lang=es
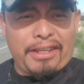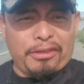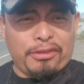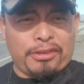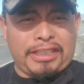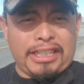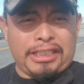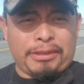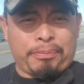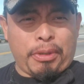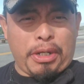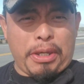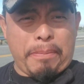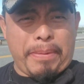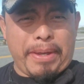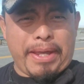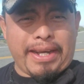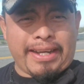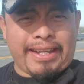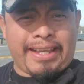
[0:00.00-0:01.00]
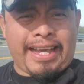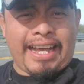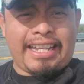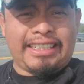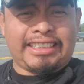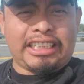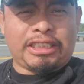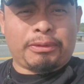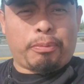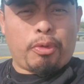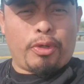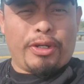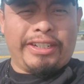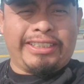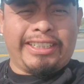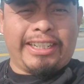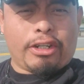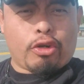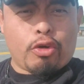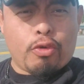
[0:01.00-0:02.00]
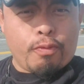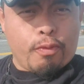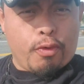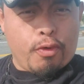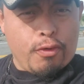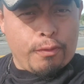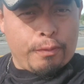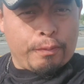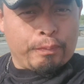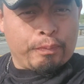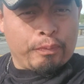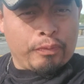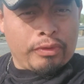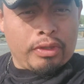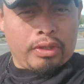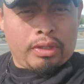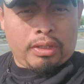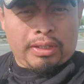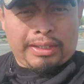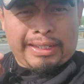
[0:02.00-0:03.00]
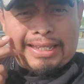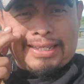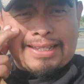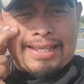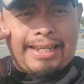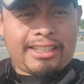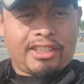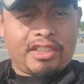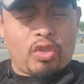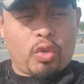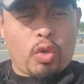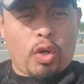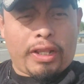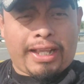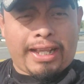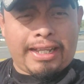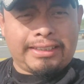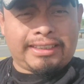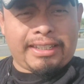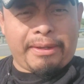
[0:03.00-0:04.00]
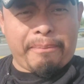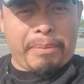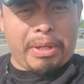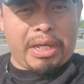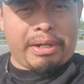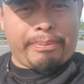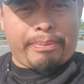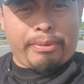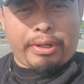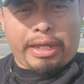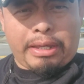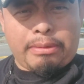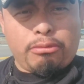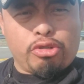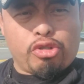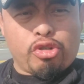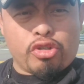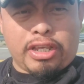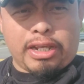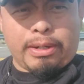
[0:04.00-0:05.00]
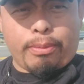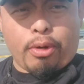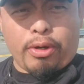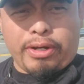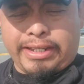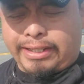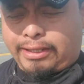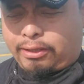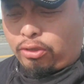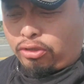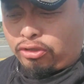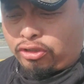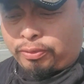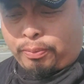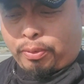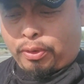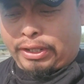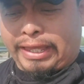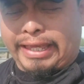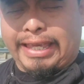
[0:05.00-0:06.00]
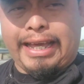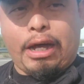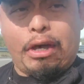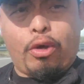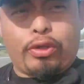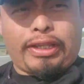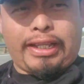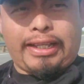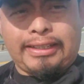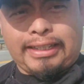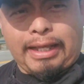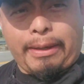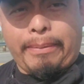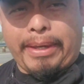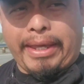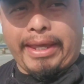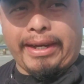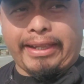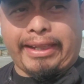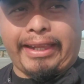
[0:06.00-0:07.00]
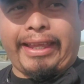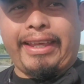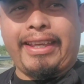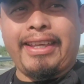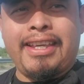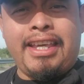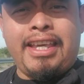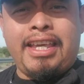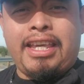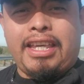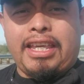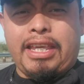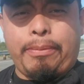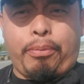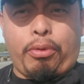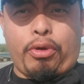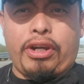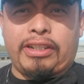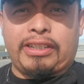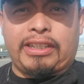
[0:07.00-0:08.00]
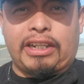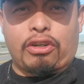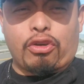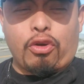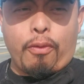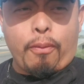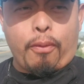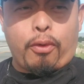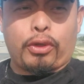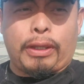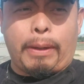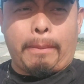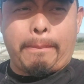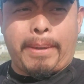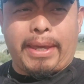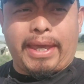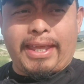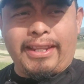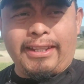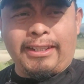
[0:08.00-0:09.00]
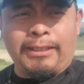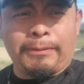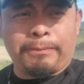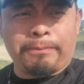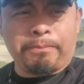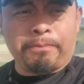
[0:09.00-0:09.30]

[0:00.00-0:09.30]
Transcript: ustedes pueden ver casas por ese rumbo. Quizás no lo alcanzan ver porque hay muchos arbolitos, porque ya otra está verde y por este rumbo también.